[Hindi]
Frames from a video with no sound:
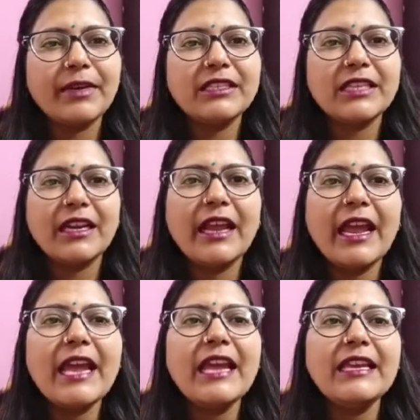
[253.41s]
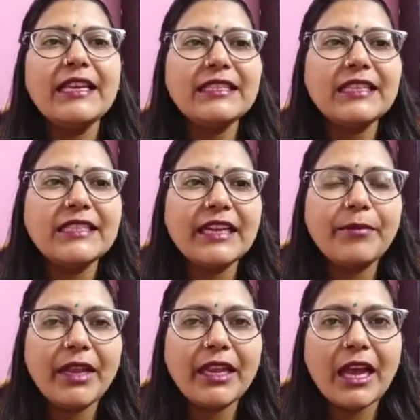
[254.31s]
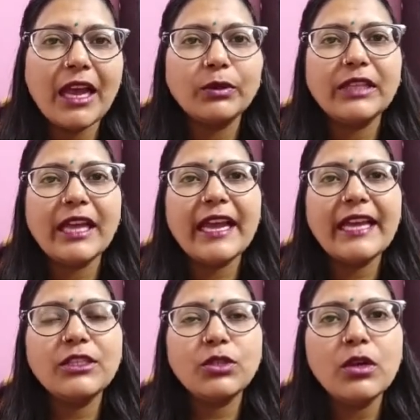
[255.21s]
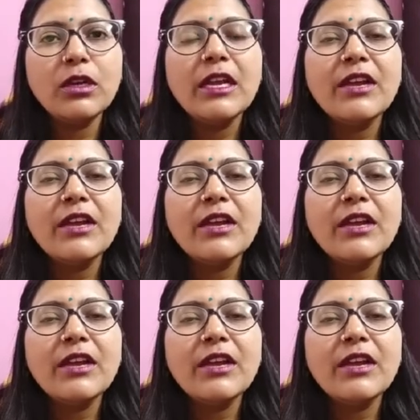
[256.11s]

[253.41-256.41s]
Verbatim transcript: जनन है इस जनन में क्या होता है जो